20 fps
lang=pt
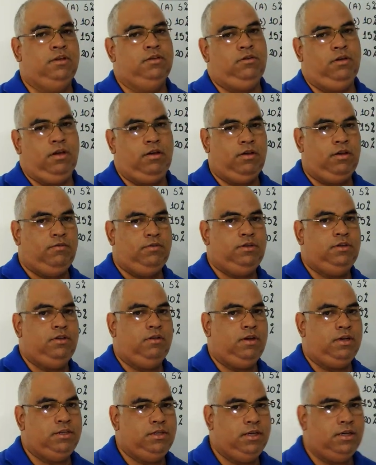Só que agora eu vou te
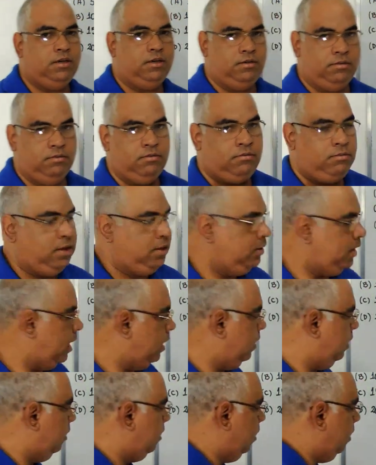dar uma dica, uma
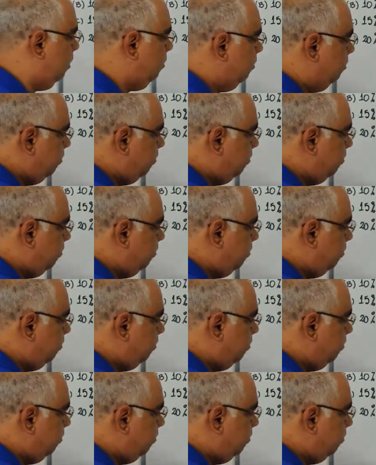técnica,